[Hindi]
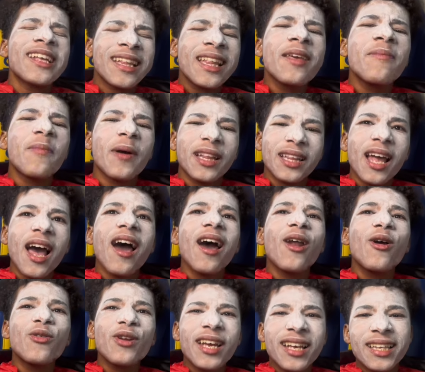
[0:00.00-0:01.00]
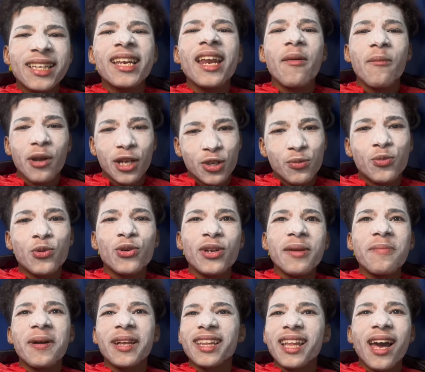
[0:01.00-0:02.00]
ऐसे ही बता रहा हूँ ना इसलिए मजबूरी
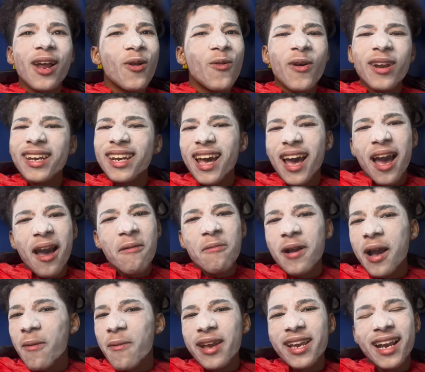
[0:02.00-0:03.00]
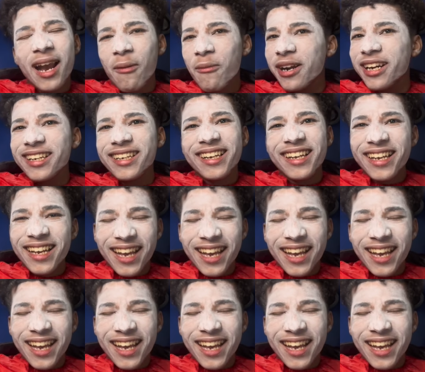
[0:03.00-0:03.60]
बता रहा हूँ वरना आपका भाई घमंड नहीं